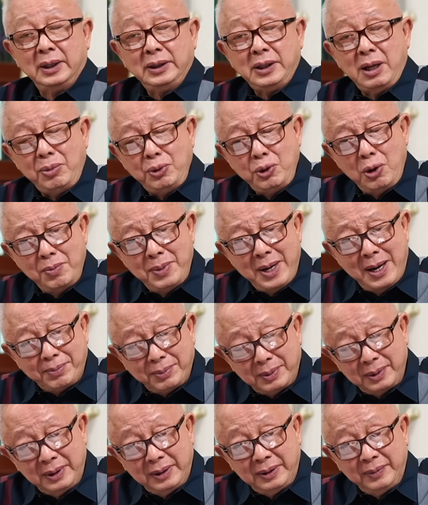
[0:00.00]
ท่านผู้ชมครับ
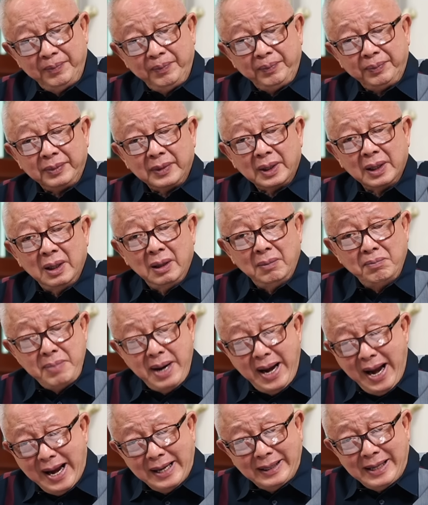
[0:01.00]

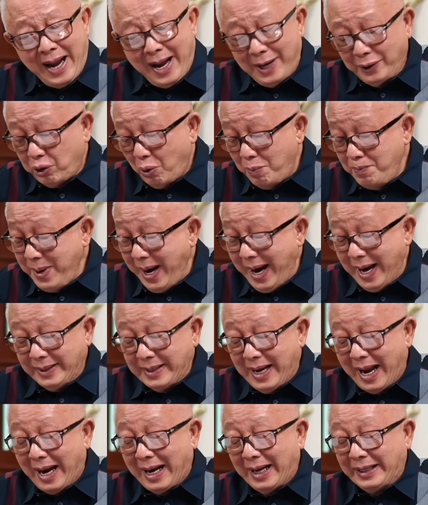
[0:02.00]
แม่งหน้าสมเพช
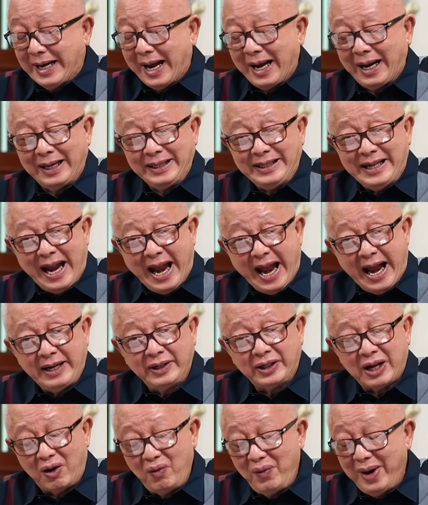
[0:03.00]
หน้าขยะขยง
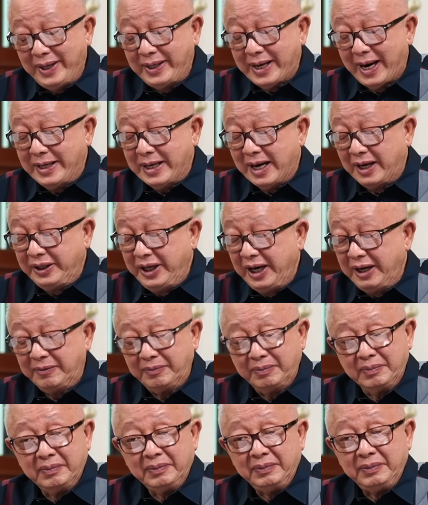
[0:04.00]
สังเวชใจอย่างยิ่ง
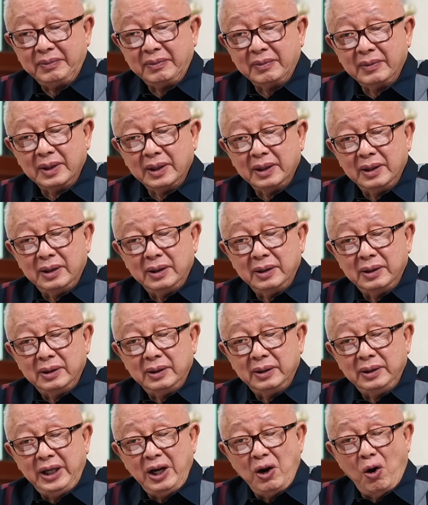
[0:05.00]

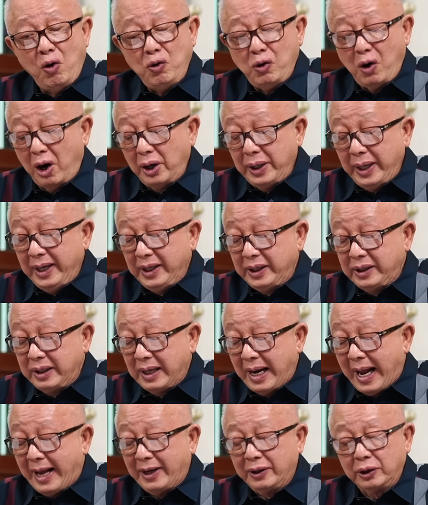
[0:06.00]
ที่องค์กรอิส
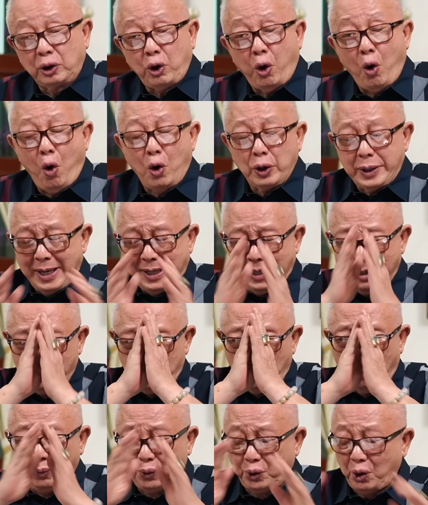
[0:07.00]
ระโทษนะท่านผู้
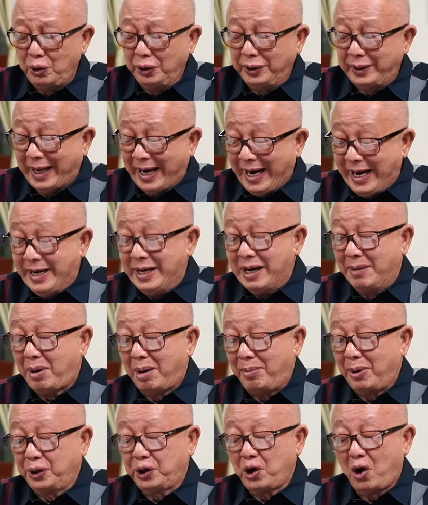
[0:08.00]
ชมส้นตีนอย่างป
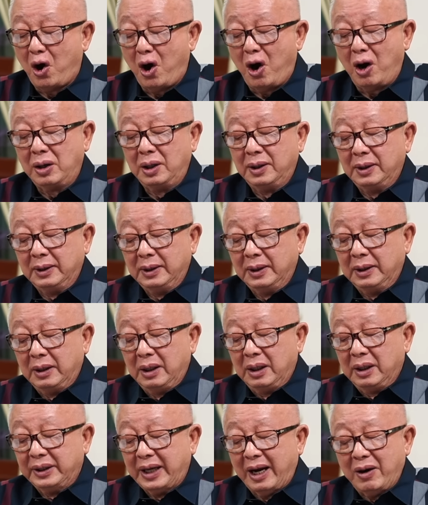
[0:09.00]
ปช.
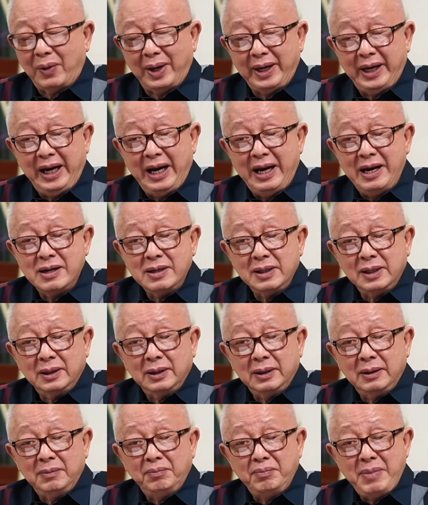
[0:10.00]
ในวันนี้
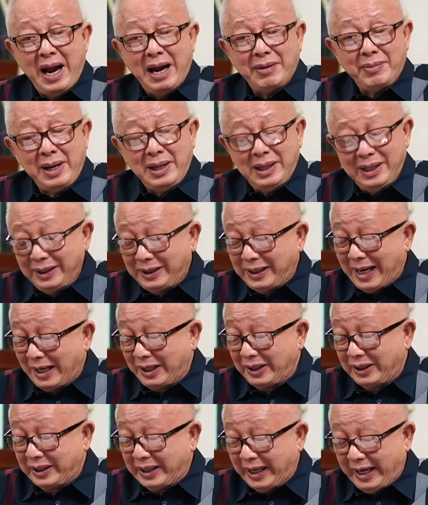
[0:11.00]
แม่งไม่เหลือศัก
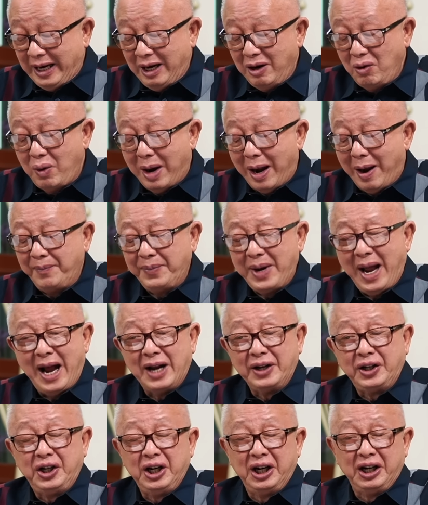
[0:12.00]
ดิ์ศรีและความน่า
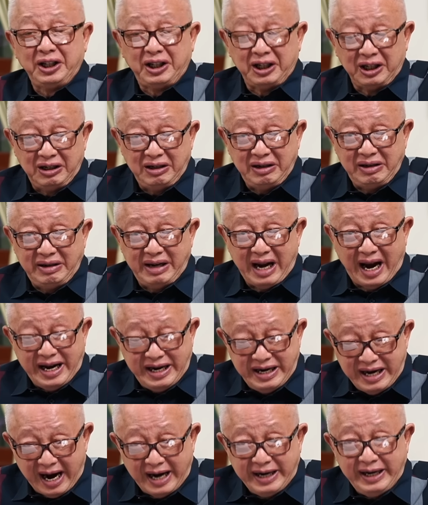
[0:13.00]
เชื่อถือ
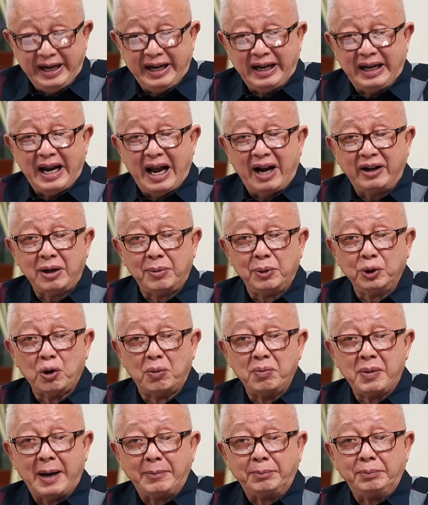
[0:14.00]
ใดๆอีกแล้วท่านผู้ช
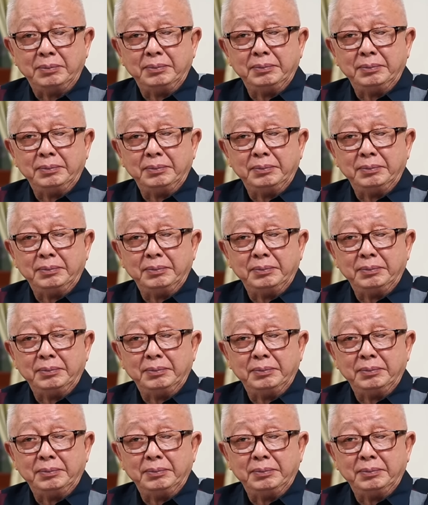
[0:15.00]
มครับ